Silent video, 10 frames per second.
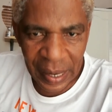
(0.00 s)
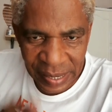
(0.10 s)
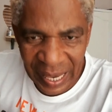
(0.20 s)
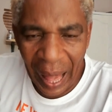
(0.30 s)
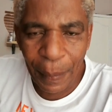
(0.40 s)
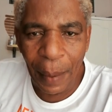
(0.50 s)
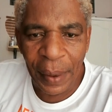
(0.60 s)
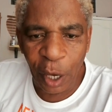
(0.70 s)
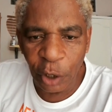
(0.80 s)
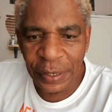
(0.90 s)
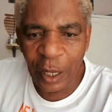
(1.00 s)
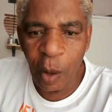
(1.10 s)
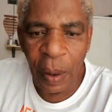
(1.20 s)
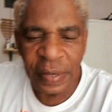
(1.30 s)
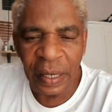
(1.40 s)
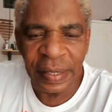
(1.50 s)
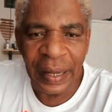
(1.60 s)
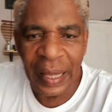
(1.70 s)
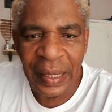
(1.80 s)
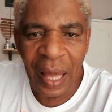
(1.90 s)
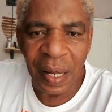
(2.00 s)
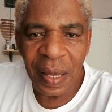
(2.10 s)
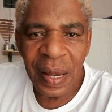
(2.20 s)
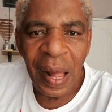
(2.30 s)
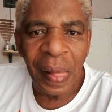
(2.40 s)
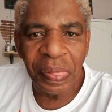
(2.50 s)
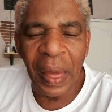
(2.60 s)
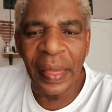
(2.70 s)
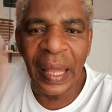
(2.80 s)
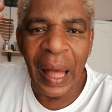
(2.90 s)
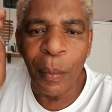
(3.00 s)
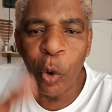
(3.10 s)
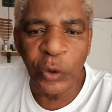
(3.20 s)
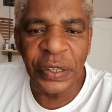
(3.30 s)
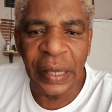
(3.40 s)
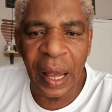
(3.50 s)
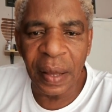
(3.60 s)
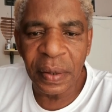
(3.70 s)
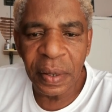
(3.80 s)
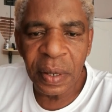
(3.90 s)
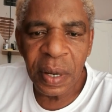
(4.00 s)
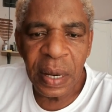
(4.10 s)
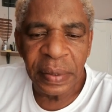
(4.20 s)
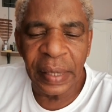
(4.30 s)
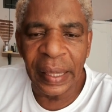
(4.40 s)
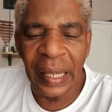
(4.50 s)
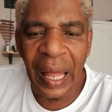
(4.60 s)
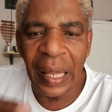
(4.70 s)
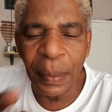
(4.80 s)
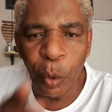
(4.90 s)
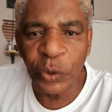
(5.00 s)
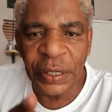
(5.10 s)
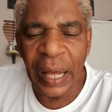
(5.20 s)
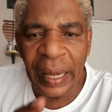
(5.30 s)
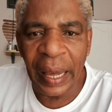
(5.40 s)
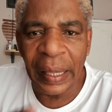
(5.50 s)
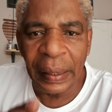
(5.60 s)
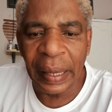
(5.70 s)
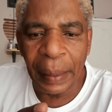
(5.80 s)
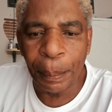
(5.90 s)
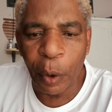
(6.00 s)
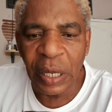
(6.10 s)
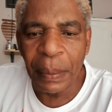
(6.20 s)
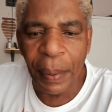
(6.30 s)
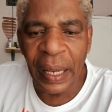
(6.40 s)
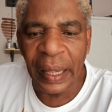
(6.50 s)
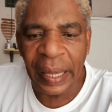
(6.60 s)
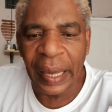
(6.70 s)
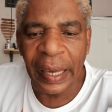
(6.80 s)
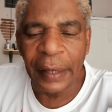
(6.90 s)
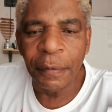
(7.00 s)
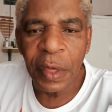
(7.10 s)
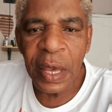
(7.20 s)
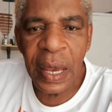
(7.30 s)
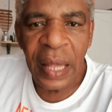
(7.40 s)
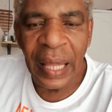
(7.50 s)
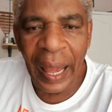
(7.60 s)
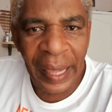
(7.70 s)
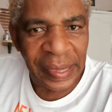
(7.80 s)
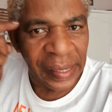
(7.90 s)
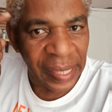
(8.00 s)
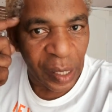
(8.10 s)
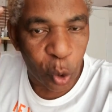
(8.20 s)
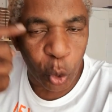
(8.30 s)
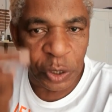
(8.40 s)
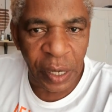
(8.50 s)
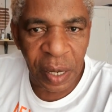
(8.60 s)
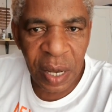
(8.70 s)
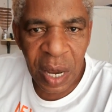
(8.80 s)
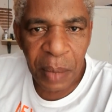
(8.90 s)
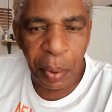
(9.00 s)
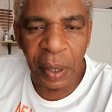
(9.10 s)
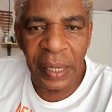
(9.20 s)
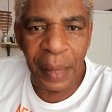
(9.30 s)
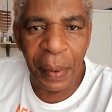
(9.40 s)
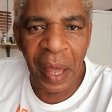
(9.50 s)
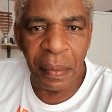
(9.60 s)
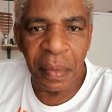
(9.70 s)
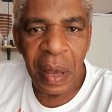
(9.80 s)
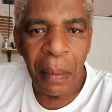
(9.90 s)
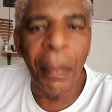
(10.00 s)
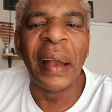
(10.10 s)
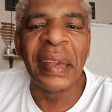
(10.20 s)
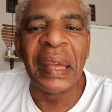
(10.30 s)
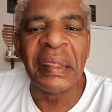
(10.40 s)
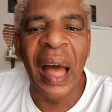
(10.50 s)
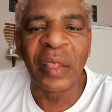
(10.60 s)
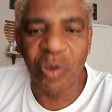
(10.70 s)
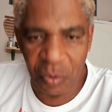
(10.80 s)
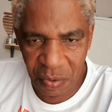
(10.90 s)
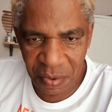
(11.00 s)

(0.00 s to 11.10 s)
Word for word: Llámame, que yo sé cómo hacerte ganar. Desde la música, desde la música que, que pones para que la gente te escuche, pones vallenato.